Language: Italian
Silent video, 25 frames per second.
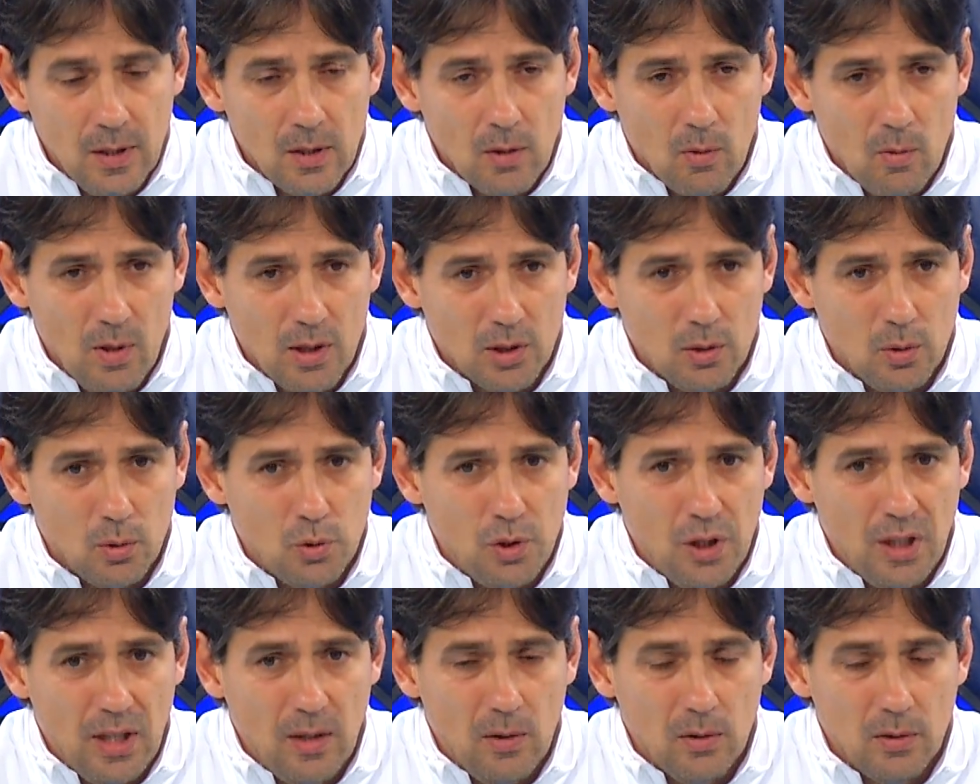questo
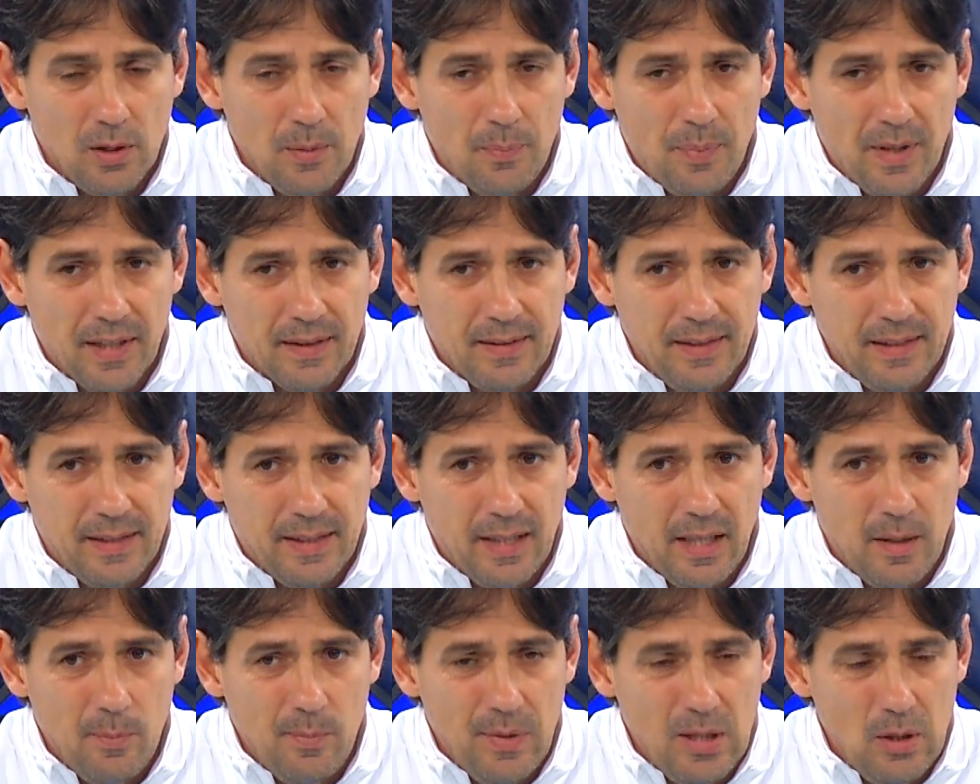ciclo di
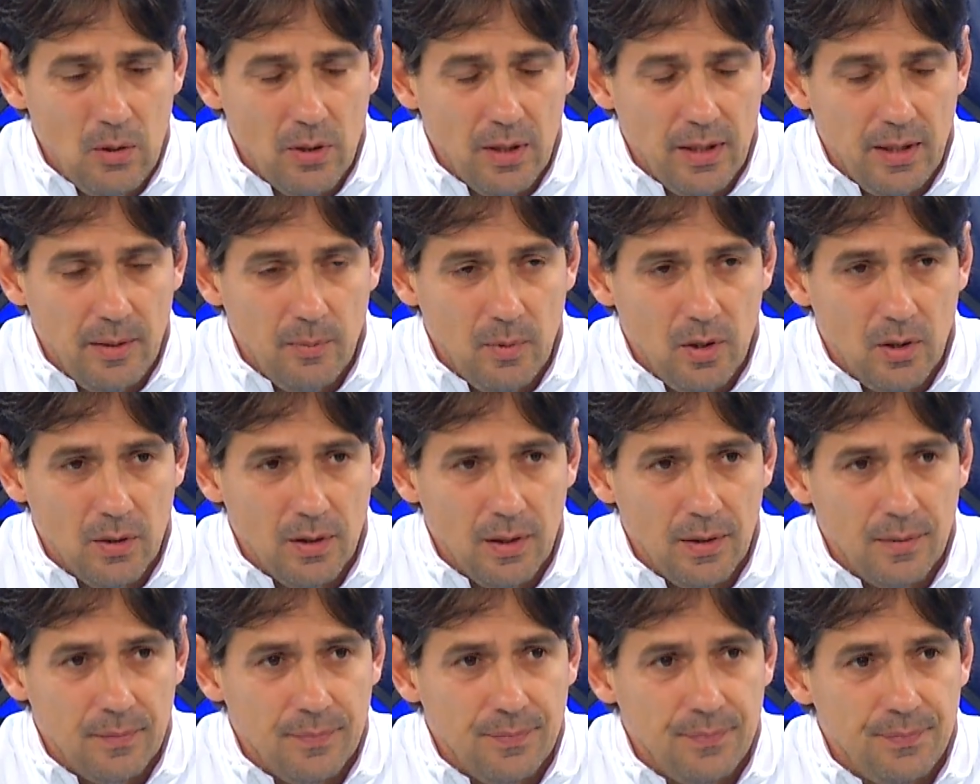partite nel migliore dei
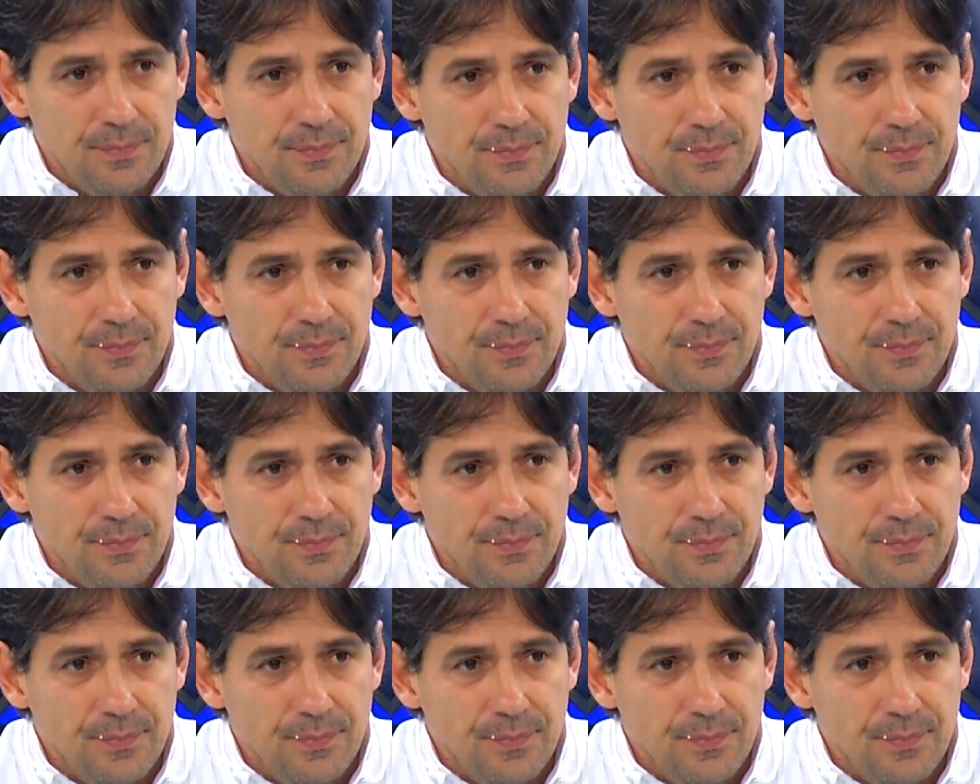modi.